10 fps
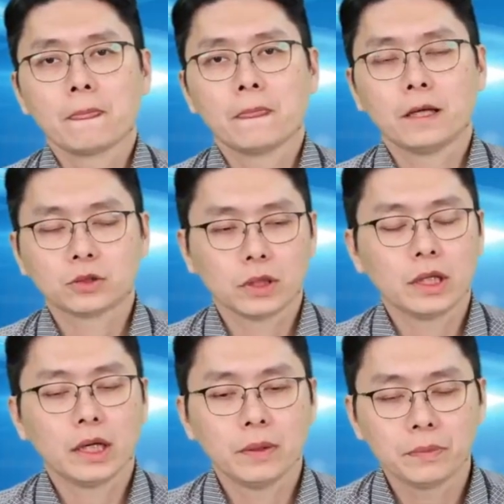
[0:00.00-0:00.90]
那昨
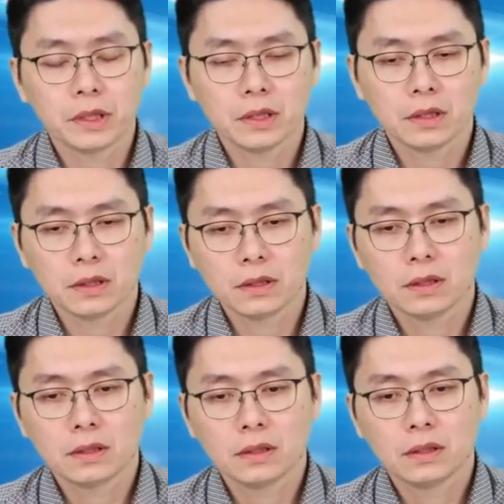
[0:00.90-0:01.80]
天 AMD
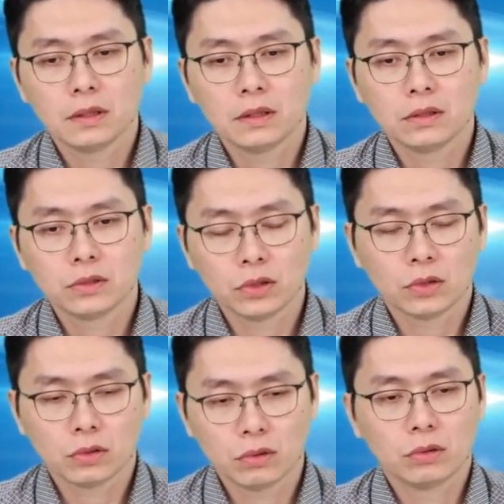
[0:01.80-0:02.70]

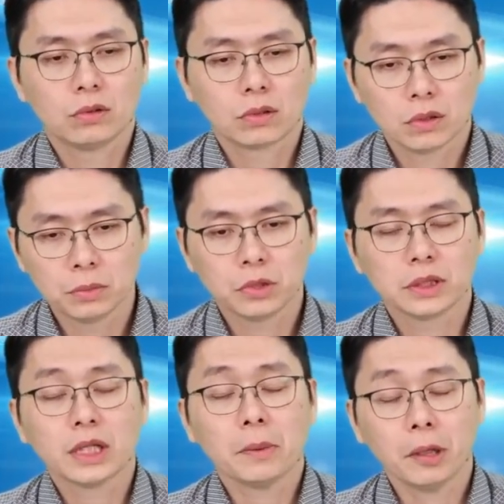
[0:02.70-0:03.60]
就公布
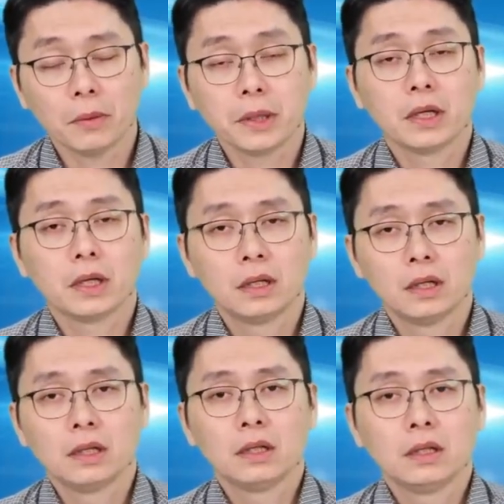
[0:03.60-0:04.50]
了财报嘛，
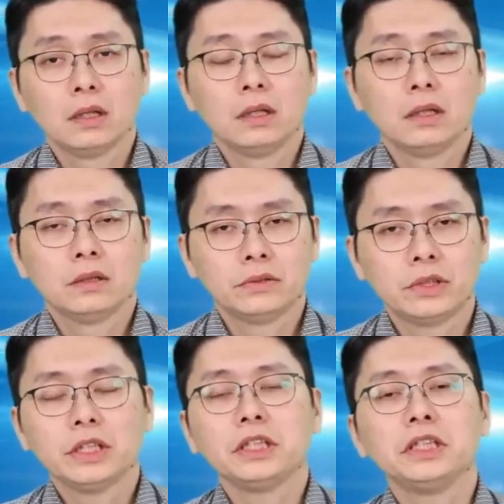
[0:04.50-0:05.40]

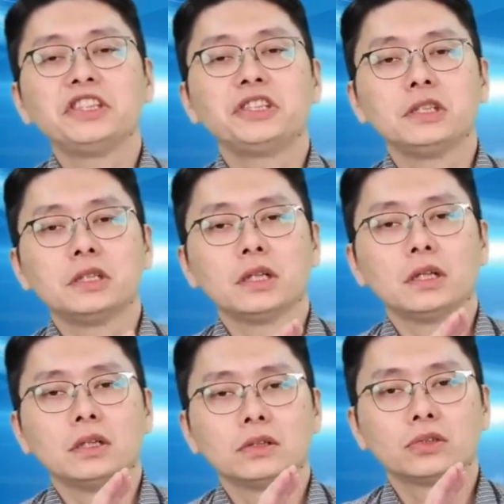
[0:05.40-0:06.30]
第1季
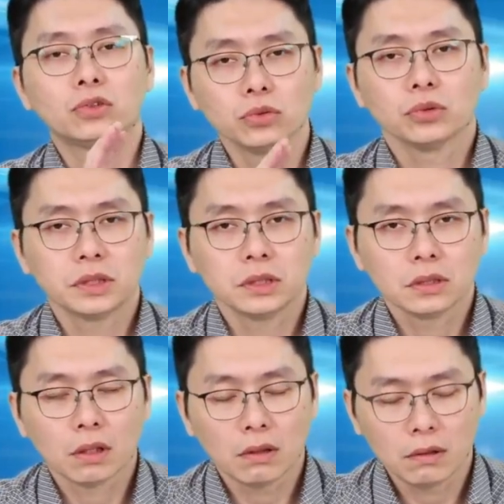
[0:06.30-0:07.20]
的数
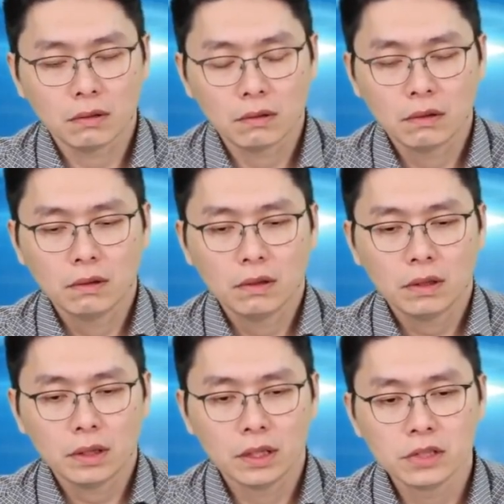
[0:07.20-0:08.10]
字，
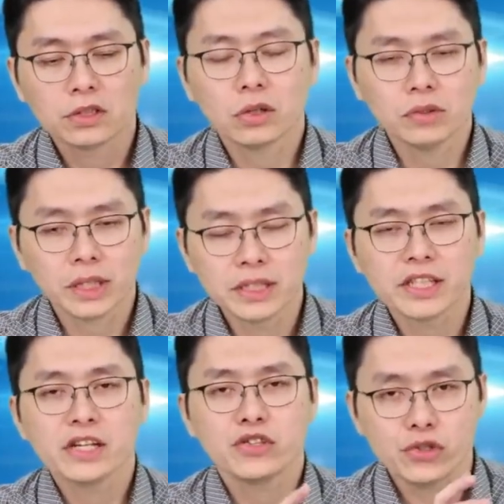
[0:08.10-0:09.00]
营收年
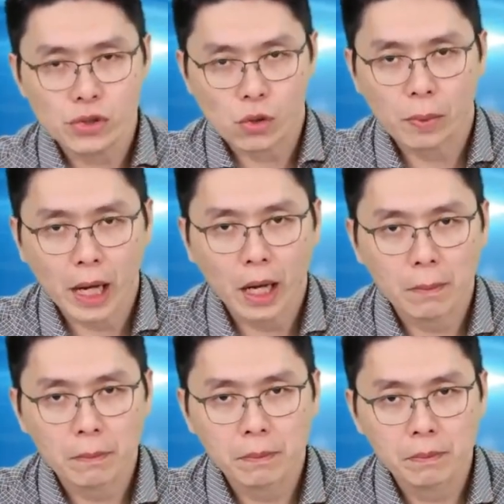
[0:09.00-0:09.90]
减 9%，
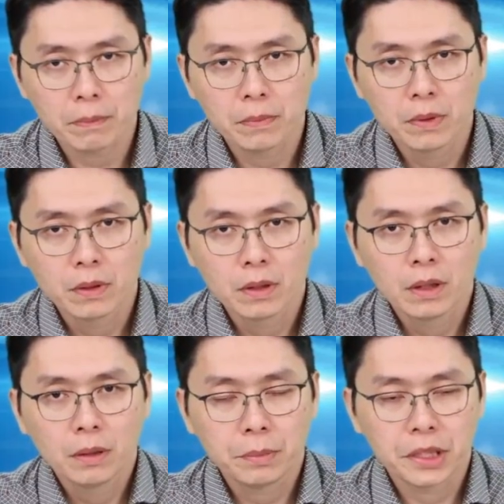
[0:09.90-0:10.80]

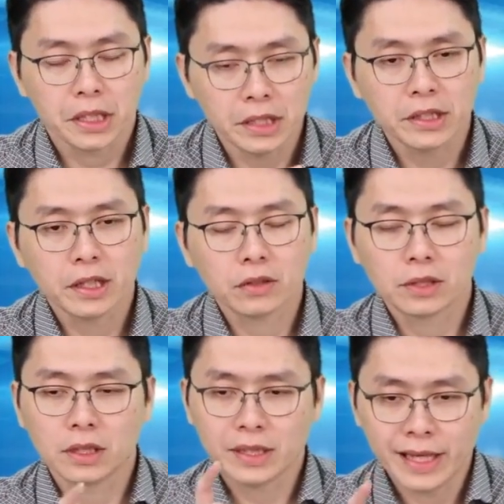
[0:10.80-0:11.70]
比 Intel
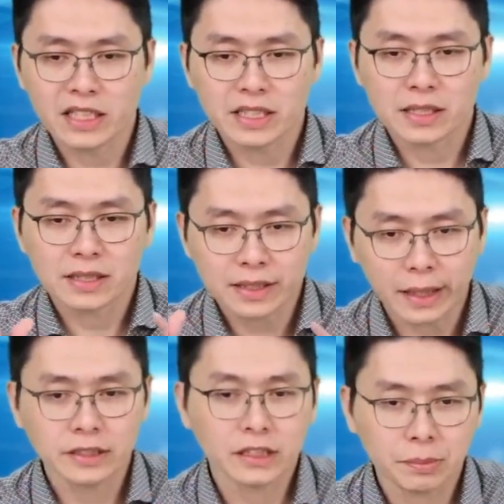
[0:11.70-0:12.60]
的年减
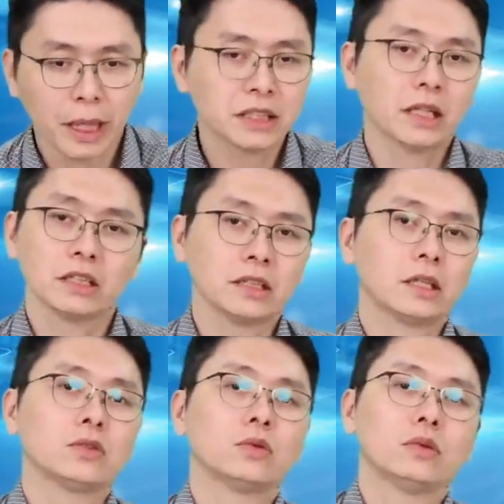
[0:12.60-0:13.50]
30几%强的相
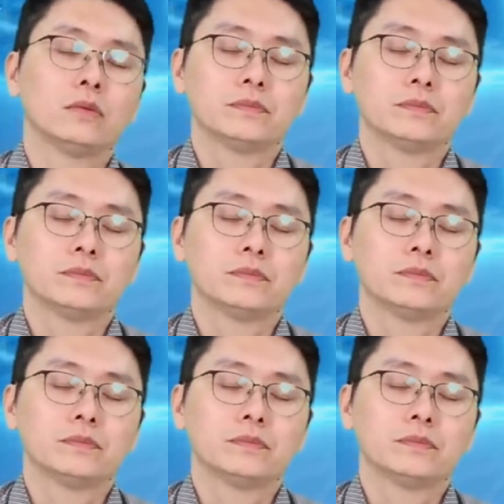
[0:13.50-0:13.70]
当多，